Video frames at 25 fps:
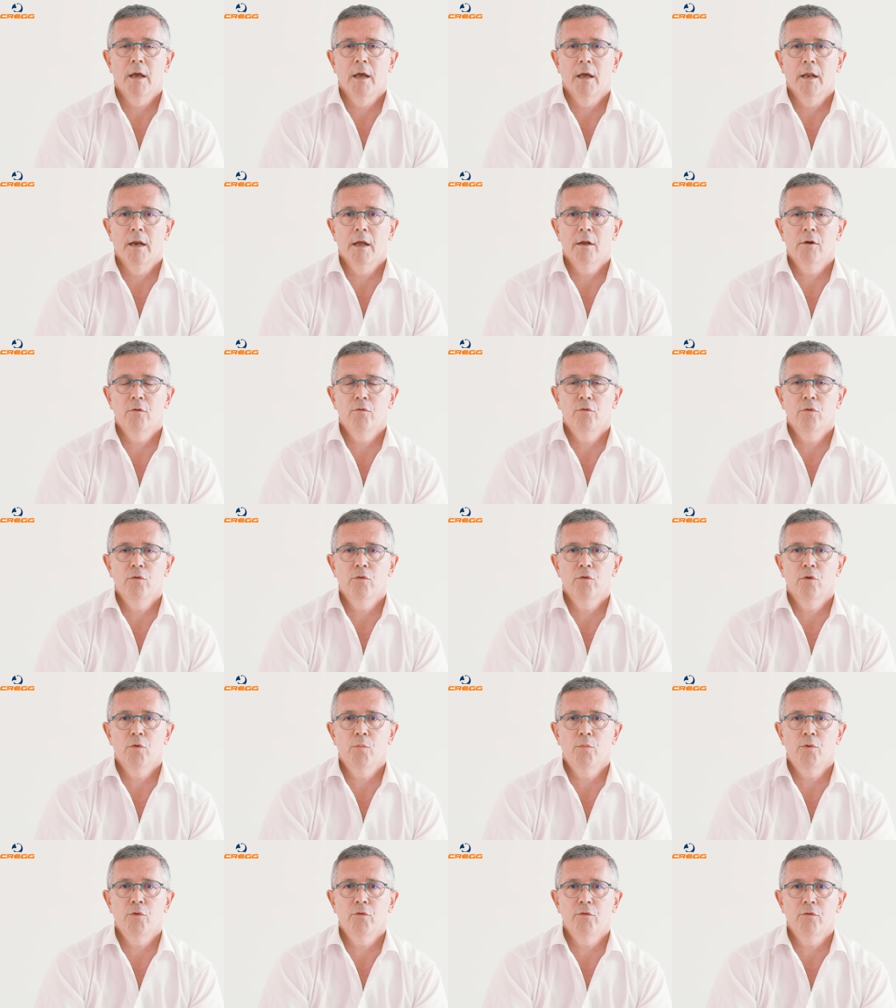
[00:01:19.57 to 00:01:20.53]
Elle a lieu
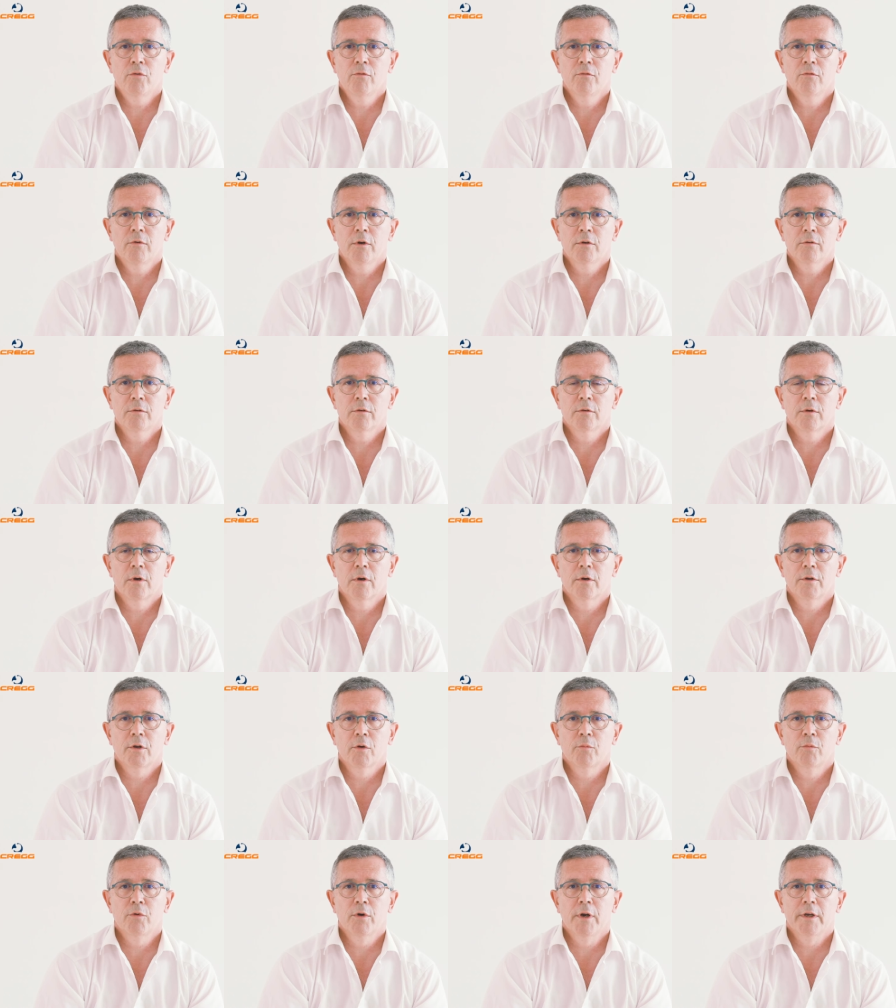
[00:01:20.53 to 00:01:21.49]
le plus souvent
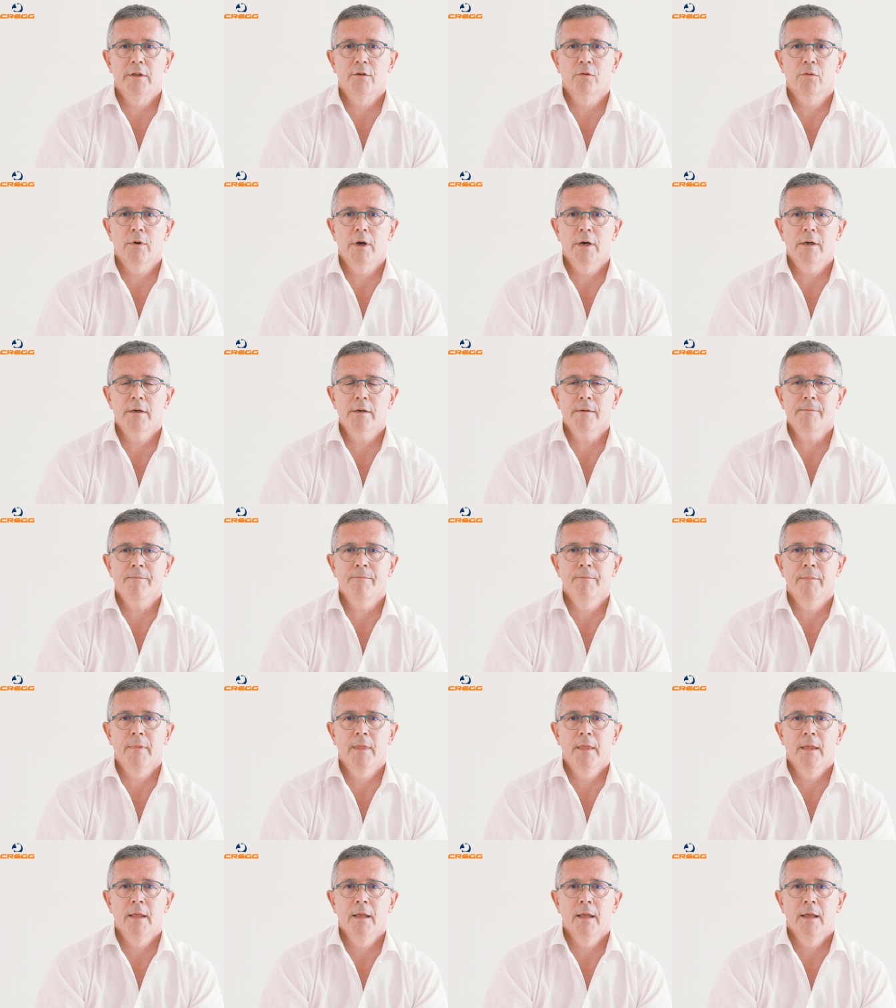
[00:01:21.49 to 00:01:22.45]
en ambulatoire.
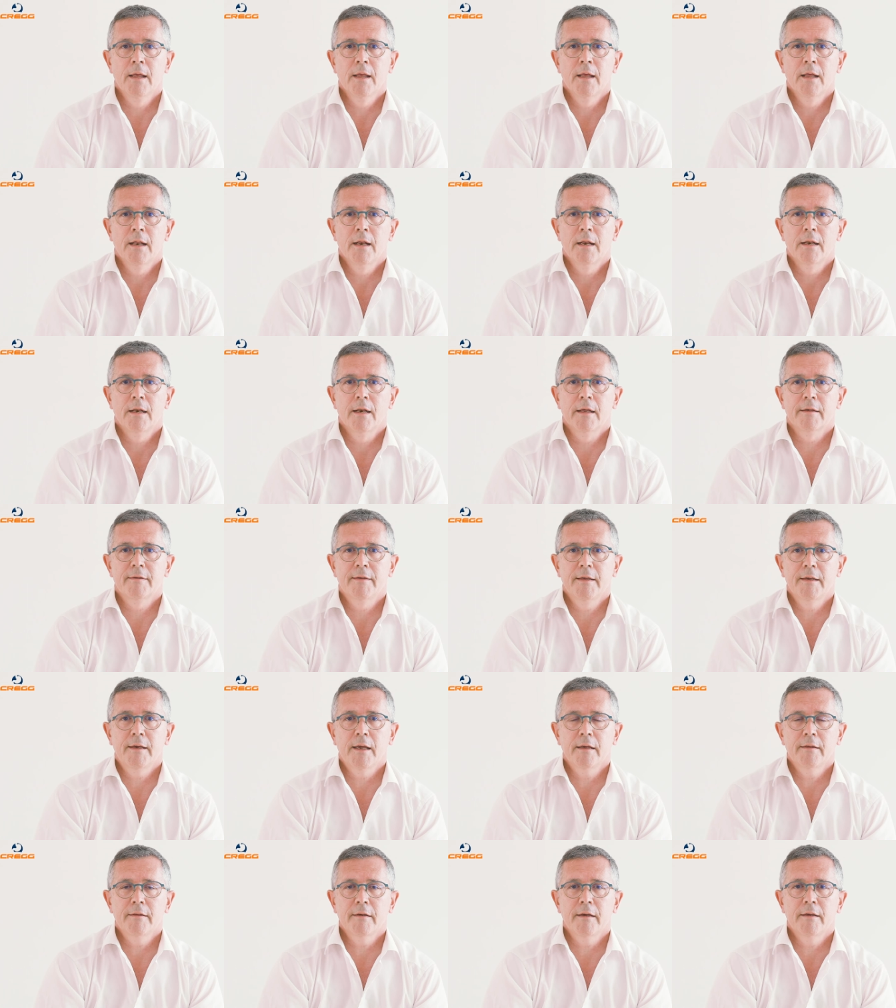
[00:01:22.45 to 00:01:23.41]
La
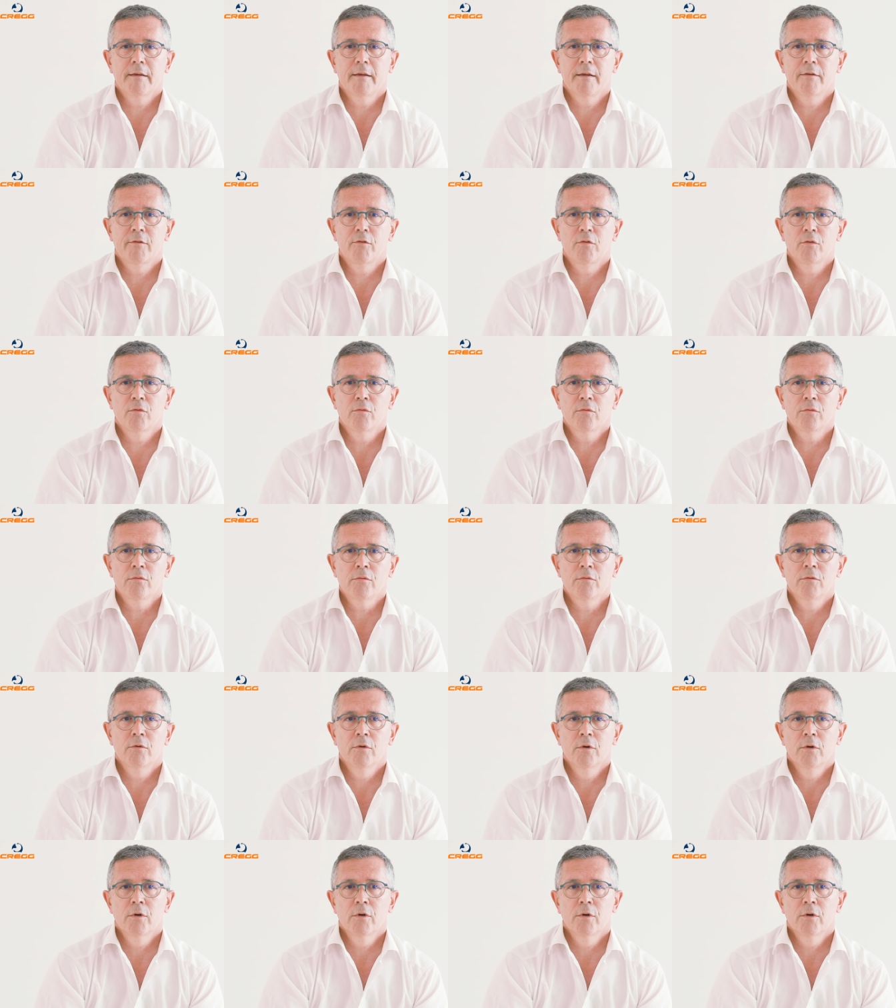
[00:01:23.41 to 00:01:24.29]
cicatrisation